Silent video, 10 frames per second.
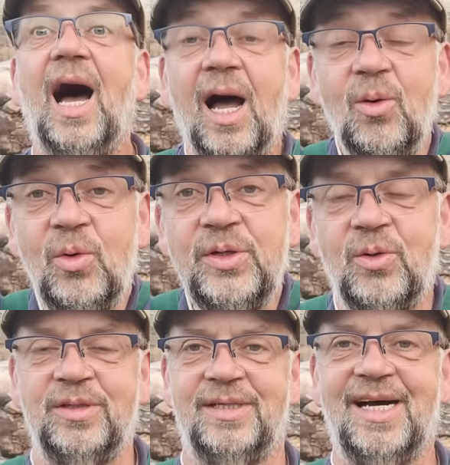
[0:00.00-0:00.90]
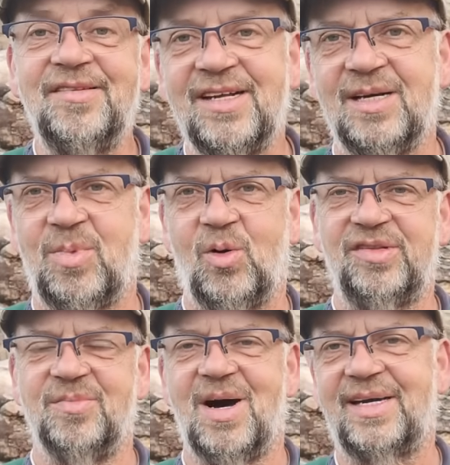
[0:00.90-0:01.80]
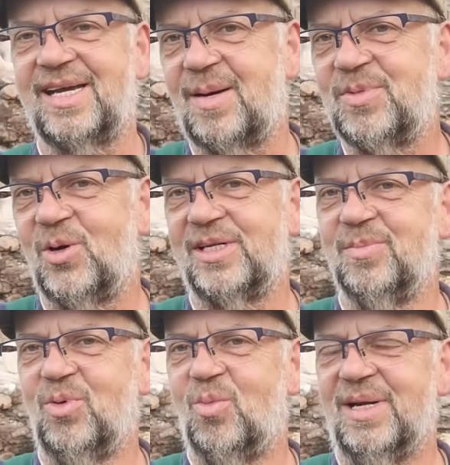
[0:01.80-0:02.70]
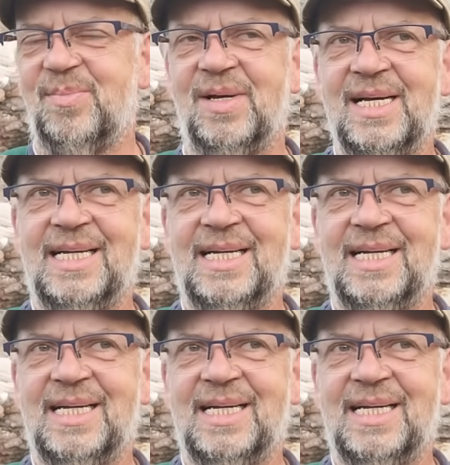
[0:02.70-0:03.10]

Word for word: Hallo in die Runde, da ist ja der Bau aus dem Markt. Ich habe da heute ein Problem.